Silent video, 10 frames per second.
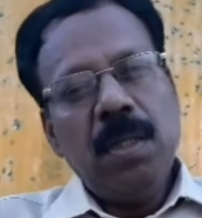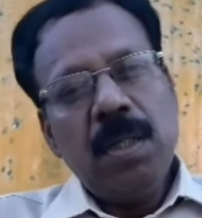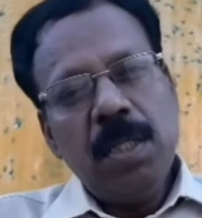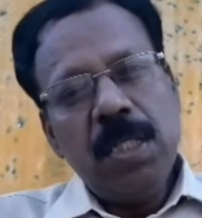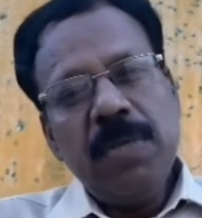
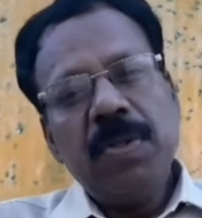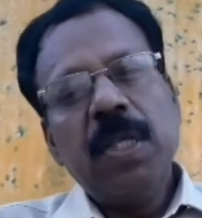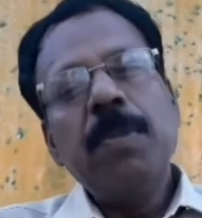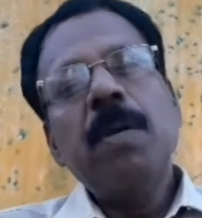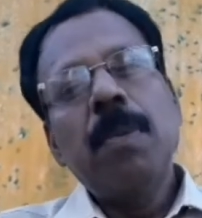ఈ
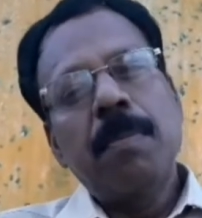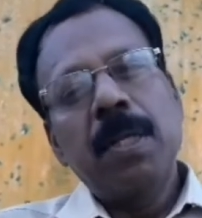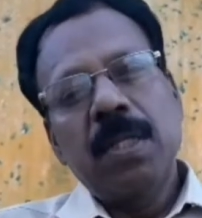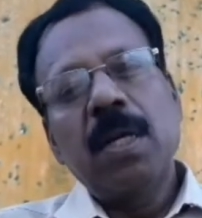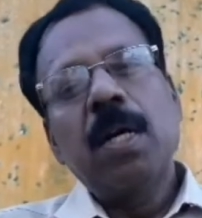జీవితమే మా
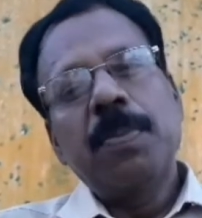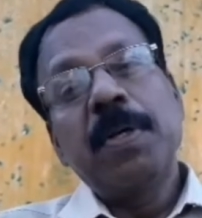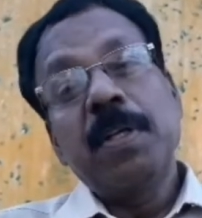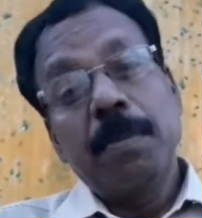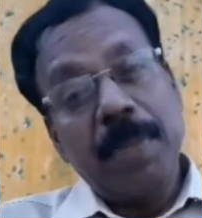మంత్రి గారు
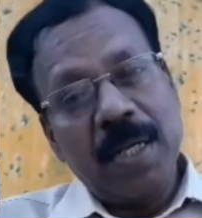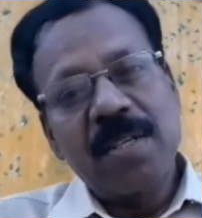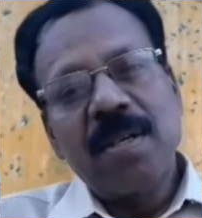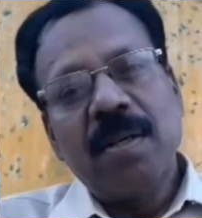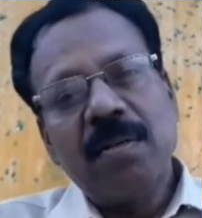పెట్టిన భిక్ష
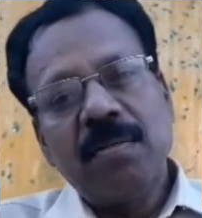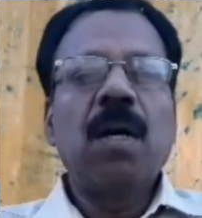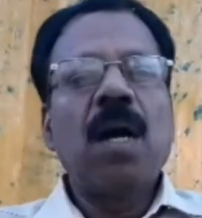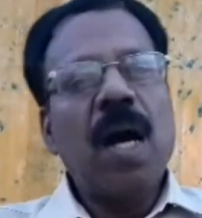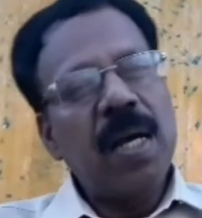
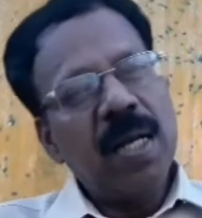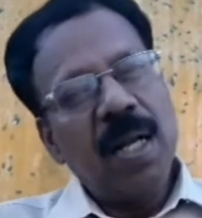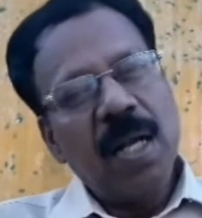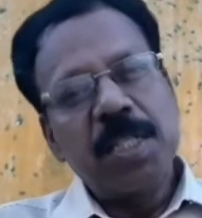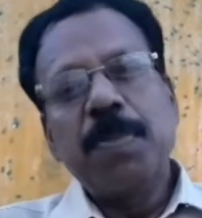ఆయన
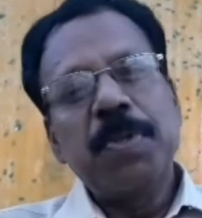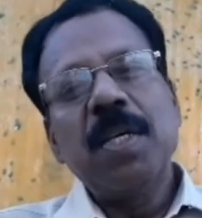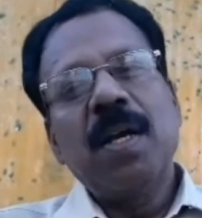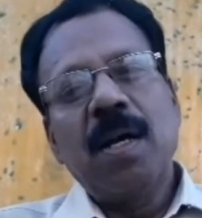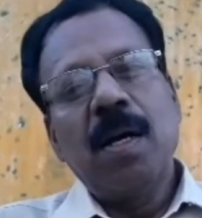ఎలా చెప్తే
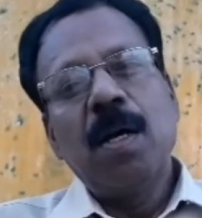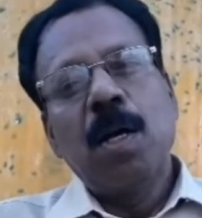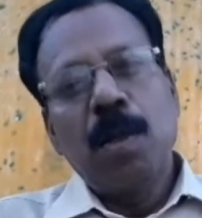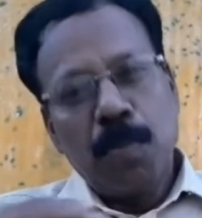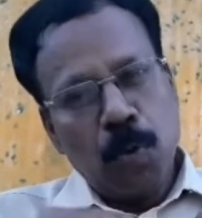అలా
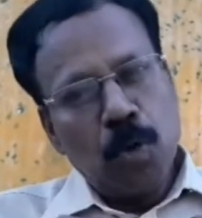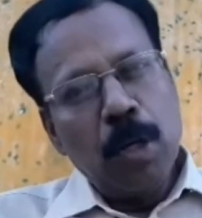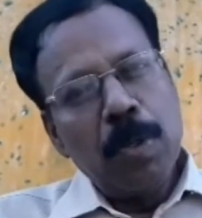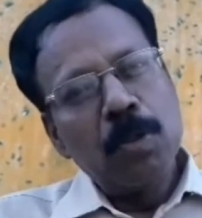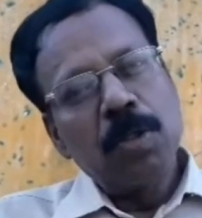పురుగుల
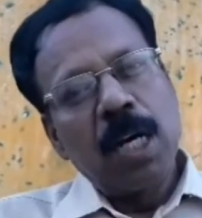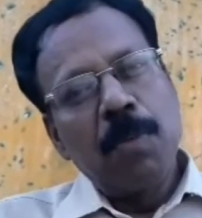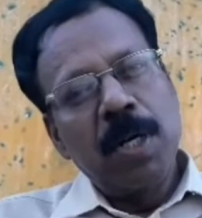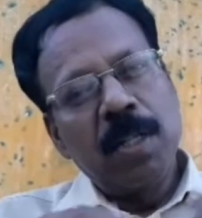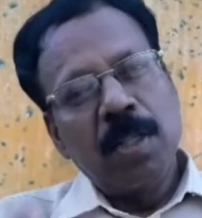మందు
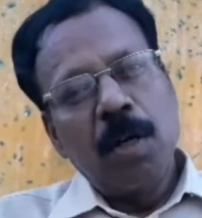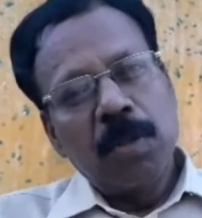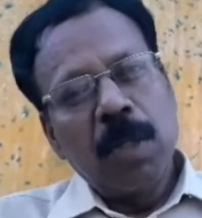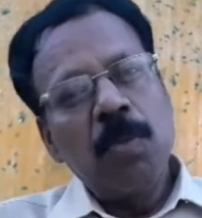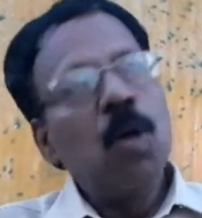తాగమంటే
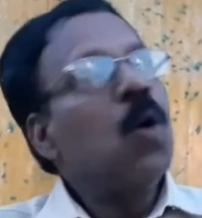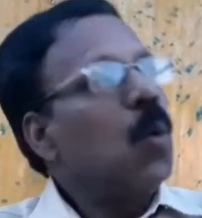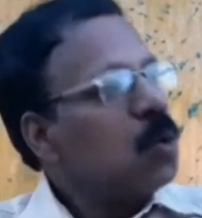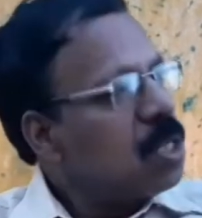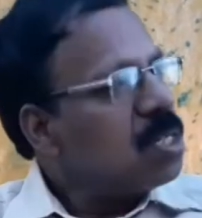తాగుతాం
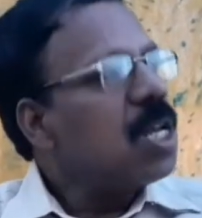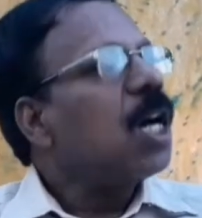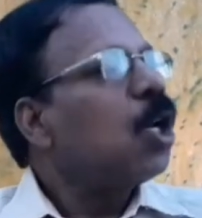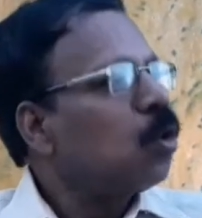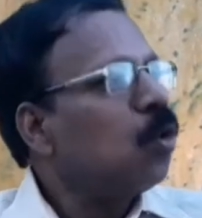హుస్సేన్
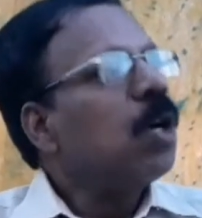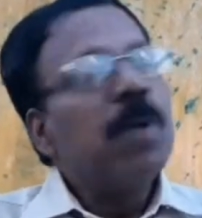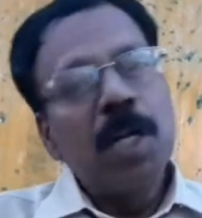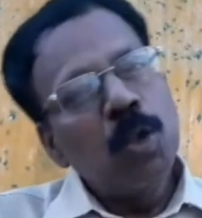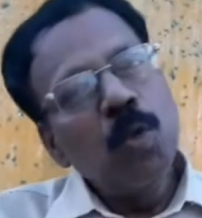సాగర్లో
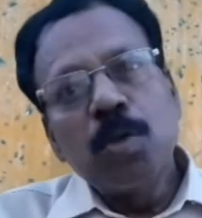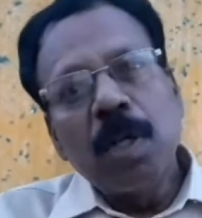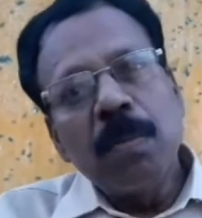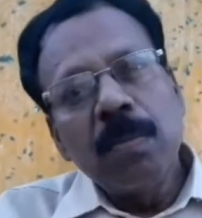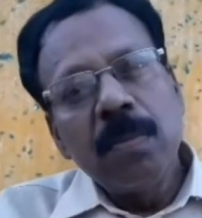దూకమంటే దూకుతాం